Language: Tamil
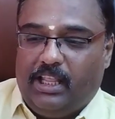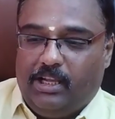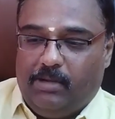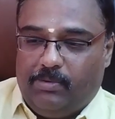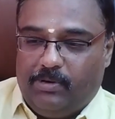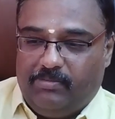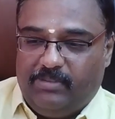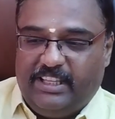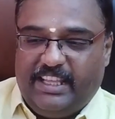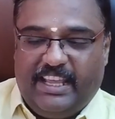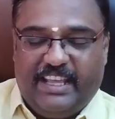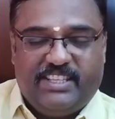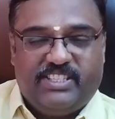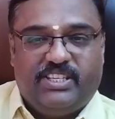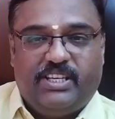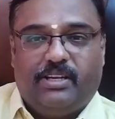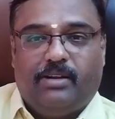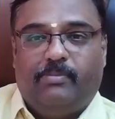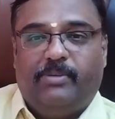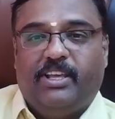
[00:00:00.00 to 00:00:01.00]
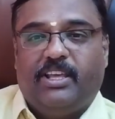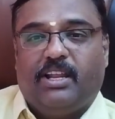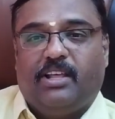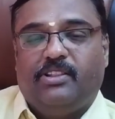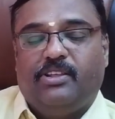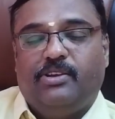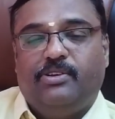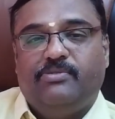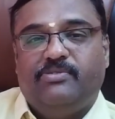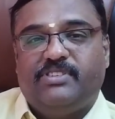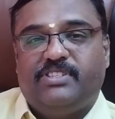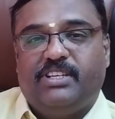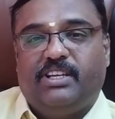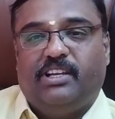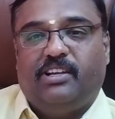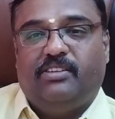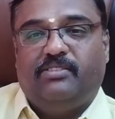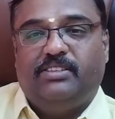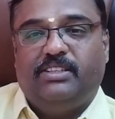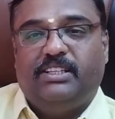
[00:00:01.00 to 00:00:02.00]
அதுக்கப்புறம் வந்து எக்ஸ்டர் அப்படிங்கிற அந்த
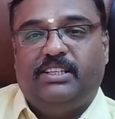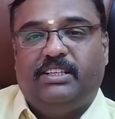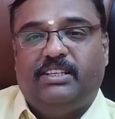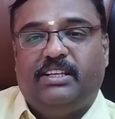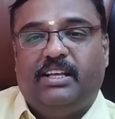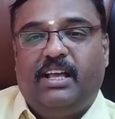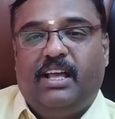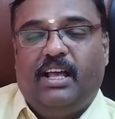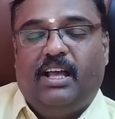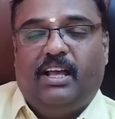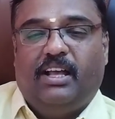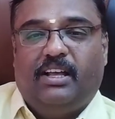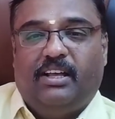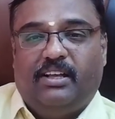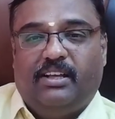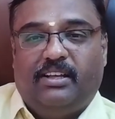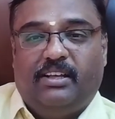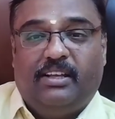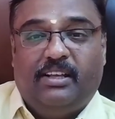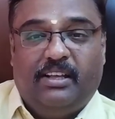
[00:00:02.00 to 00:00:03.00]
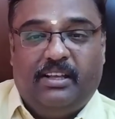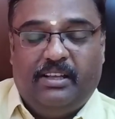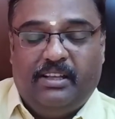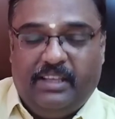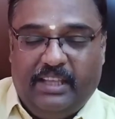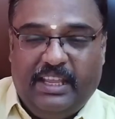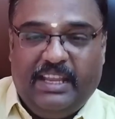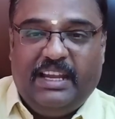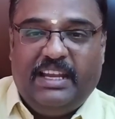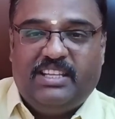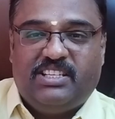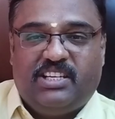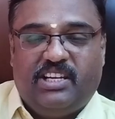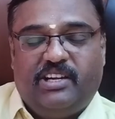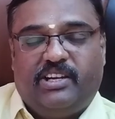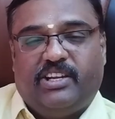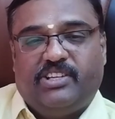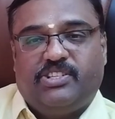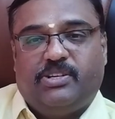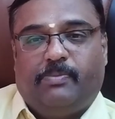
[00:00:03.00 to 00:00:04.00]
யூனிவர்சிட்டியில் வந்து இங்கிலீஷ்
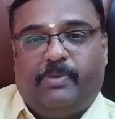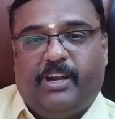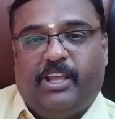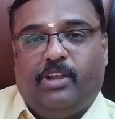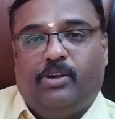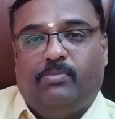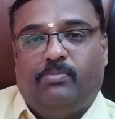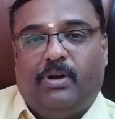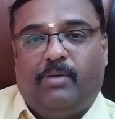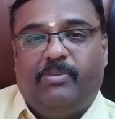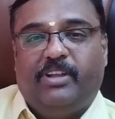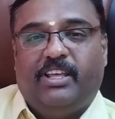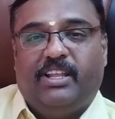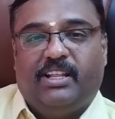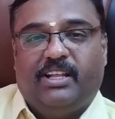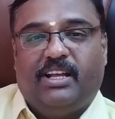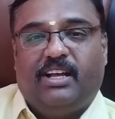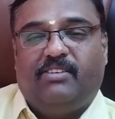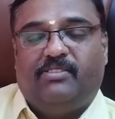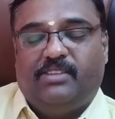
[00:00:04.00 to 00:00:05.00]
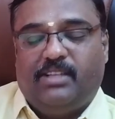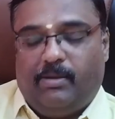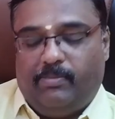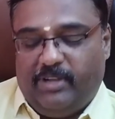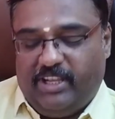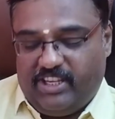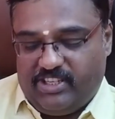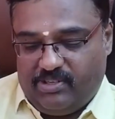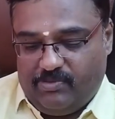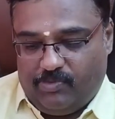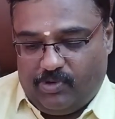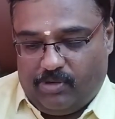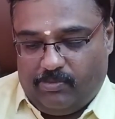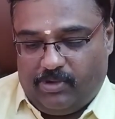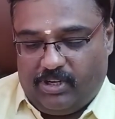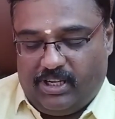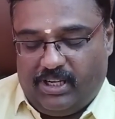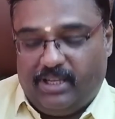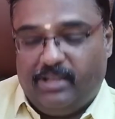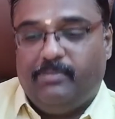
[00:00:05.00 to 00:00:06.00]
லிட்ரேச்சர் படிக்கணும் அப்படிங்கிறதுக்காக வந்து அப்ளிகேஷன் போட
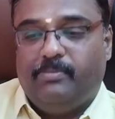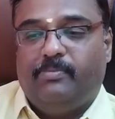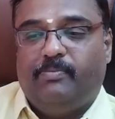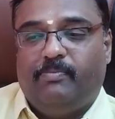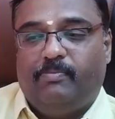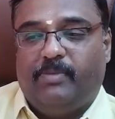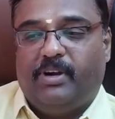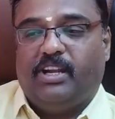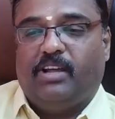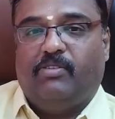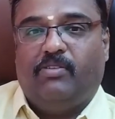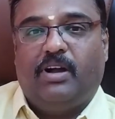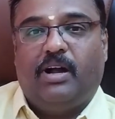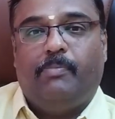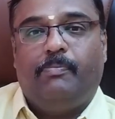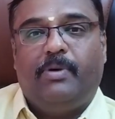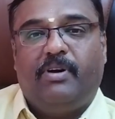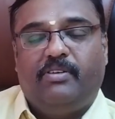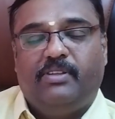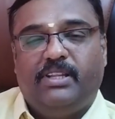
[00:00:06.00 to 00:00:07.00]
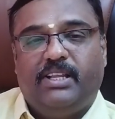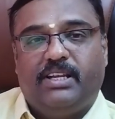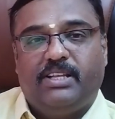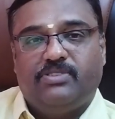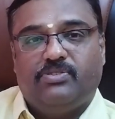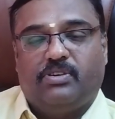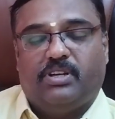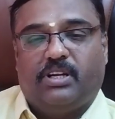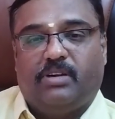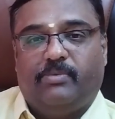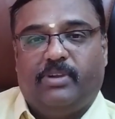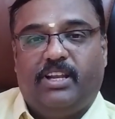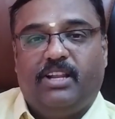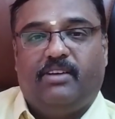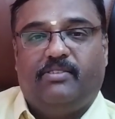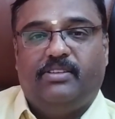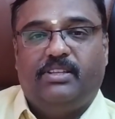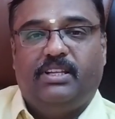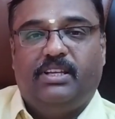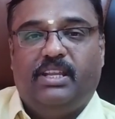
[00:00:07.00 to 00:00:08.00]
போகிறாங்க பட் அவங்க அப்பா வந்து என்ன சொல்கிறார்
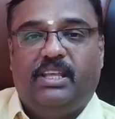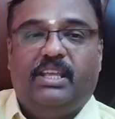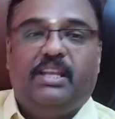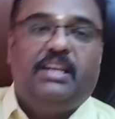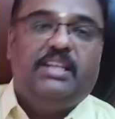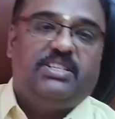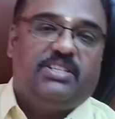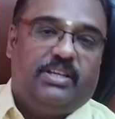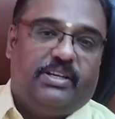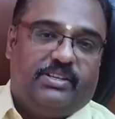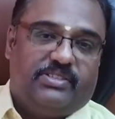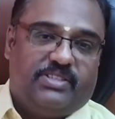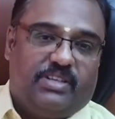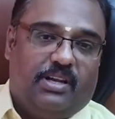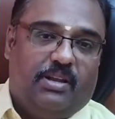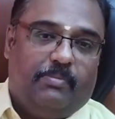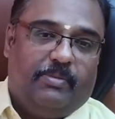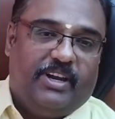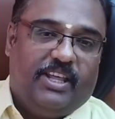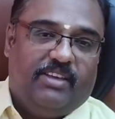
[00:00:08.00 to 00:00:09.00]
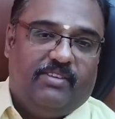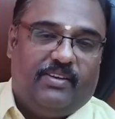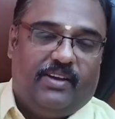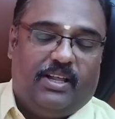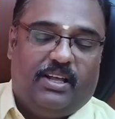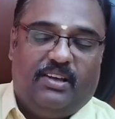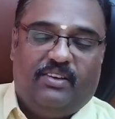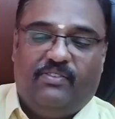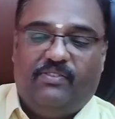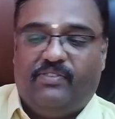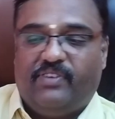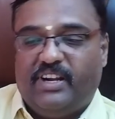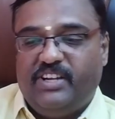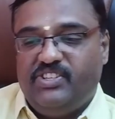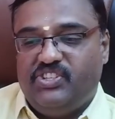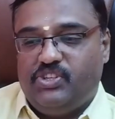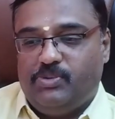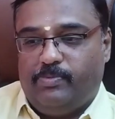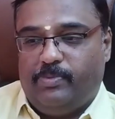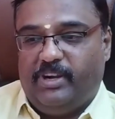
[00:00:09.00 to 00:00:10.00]
அப்படின்னா வந்து நீ இங்கிலீஷ் லிட்ரேச்சர்லாம் படிக்க வேணாம்
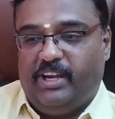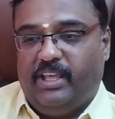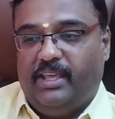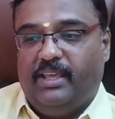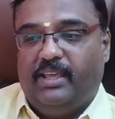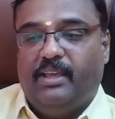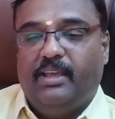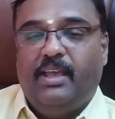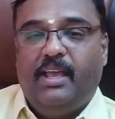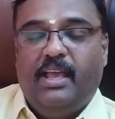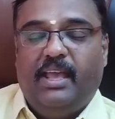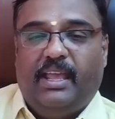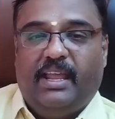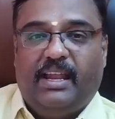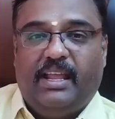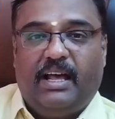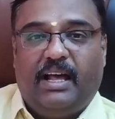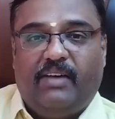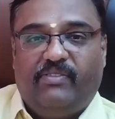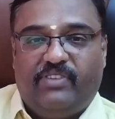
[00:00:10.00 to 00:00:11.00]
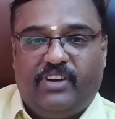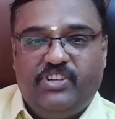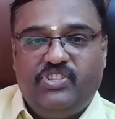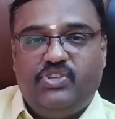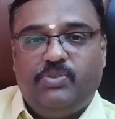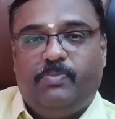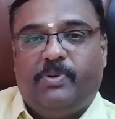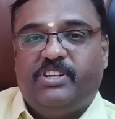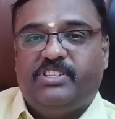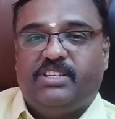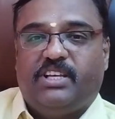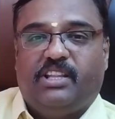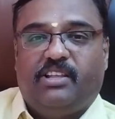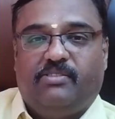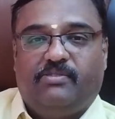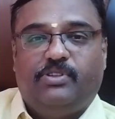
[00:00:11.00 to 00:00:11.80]
ஃப்ரெஞ்சு படி ஏன்னா ஃப்ரெஞ்சு படித்தா